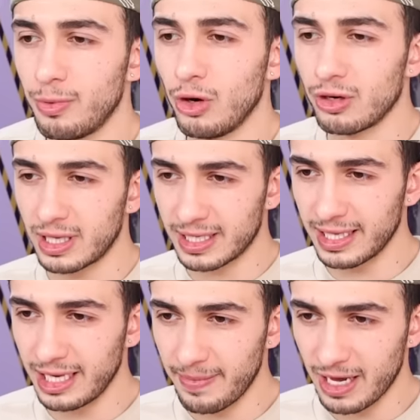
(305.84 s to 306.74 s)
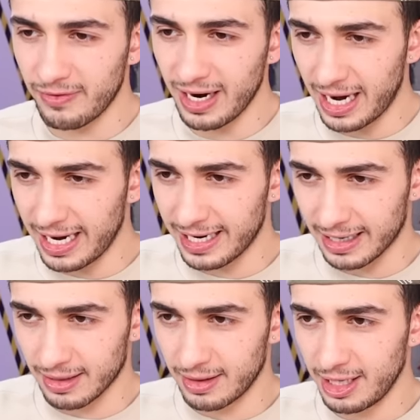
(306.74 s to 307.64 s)
Tüpün ortasında yemek var
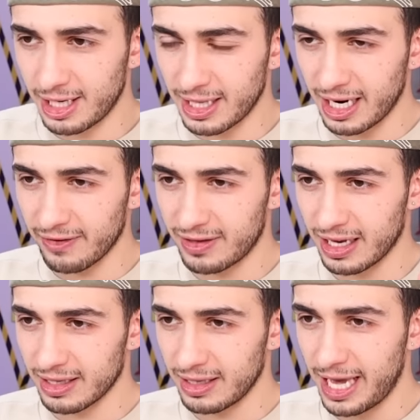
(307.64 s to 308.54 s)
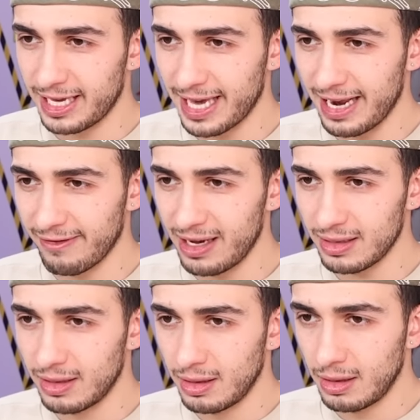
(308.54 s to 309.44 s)
aynen. İki tarafta engel var.
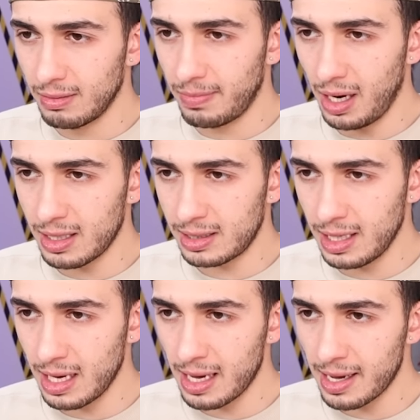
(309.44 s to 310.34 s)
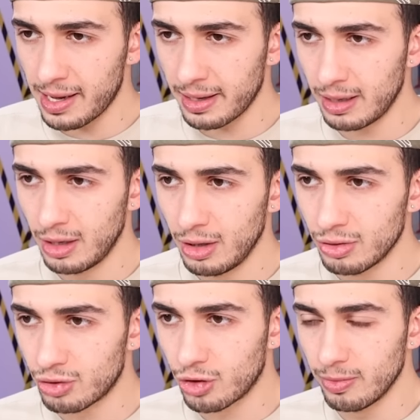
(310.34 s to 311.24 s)
Bak sen.
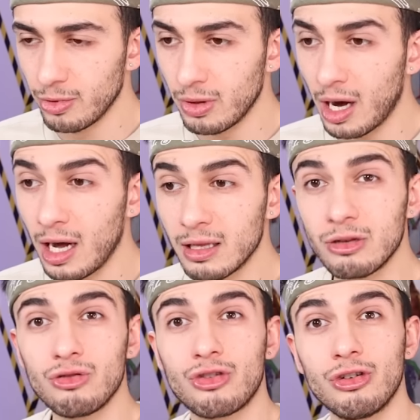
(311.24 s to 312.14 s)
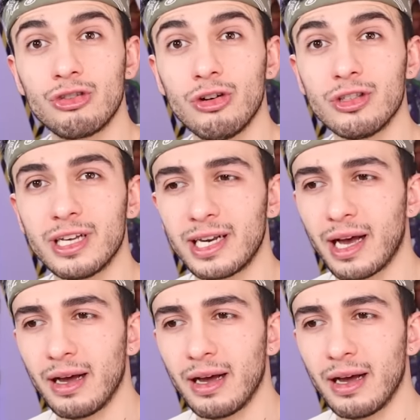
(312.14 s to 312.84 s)
Çubuğu aldı düşürdü onları